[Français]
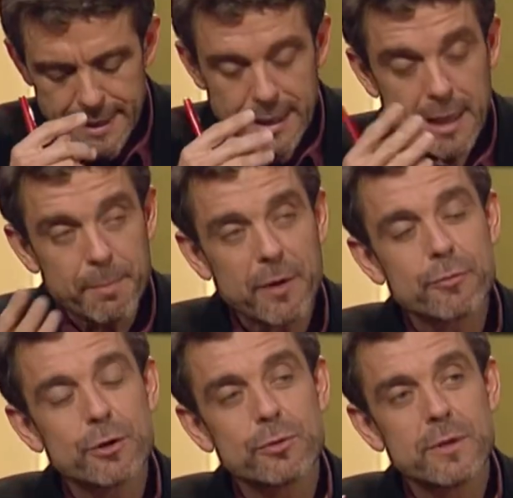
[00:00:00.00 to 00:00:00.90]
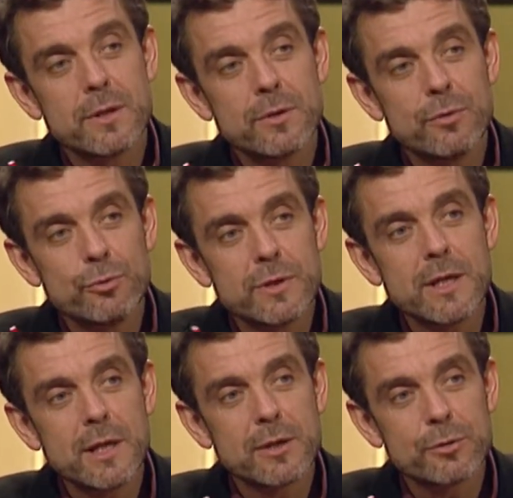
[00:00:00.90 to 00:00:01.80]
il est parfois
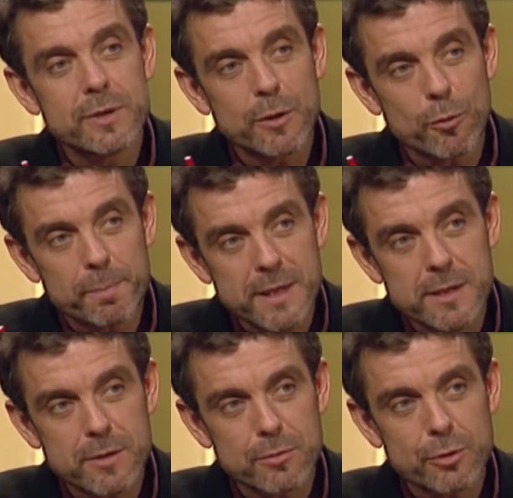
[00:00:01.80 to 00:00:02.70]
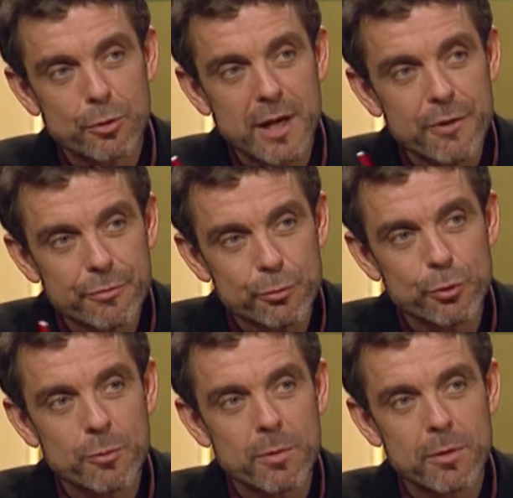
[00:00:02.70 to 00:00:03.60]
utile de dire aux patients que
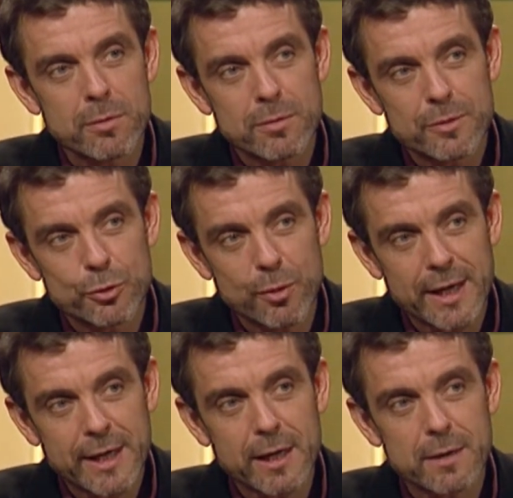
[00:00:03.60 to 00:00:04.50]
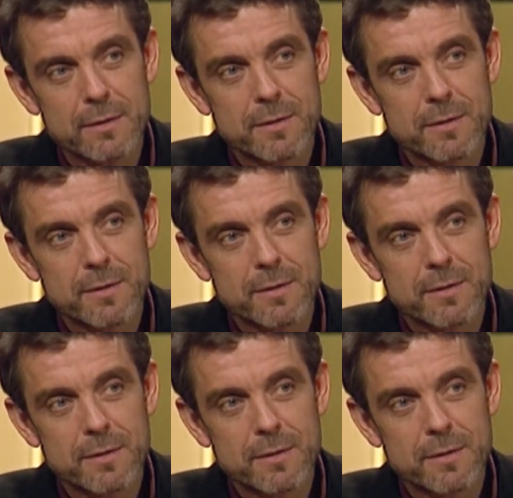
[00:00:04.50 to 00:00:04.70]
l'effondrement dont la crainte